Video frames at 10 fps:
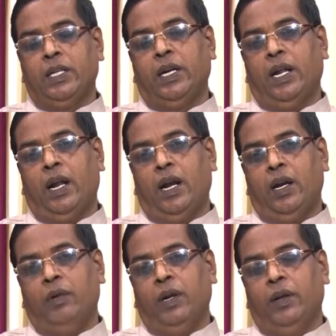செய்திருக்கிறார்
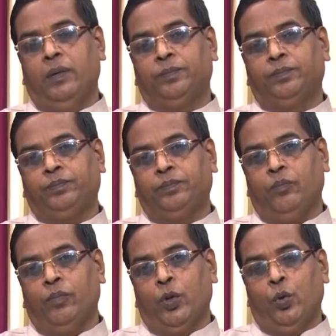ஆண்டவர்
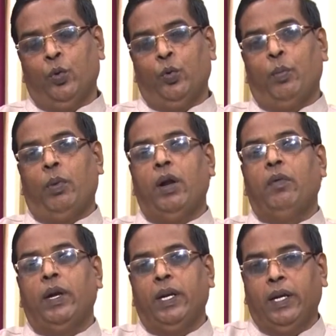ஒரு
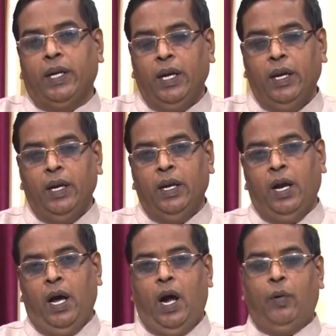மனவாட்டி இன்னைக்கு
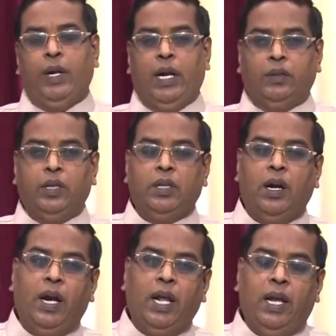அவளுடைய
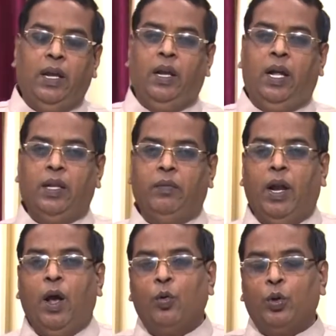ரத்தத்தினாலே அந்த
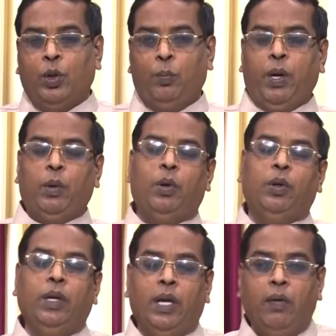விழா குத்தப்பட்ட
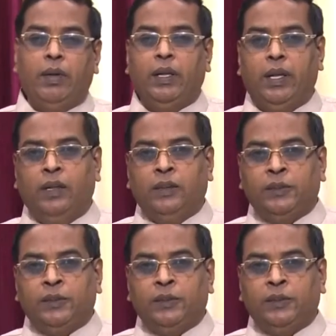போது என்ன வந்தது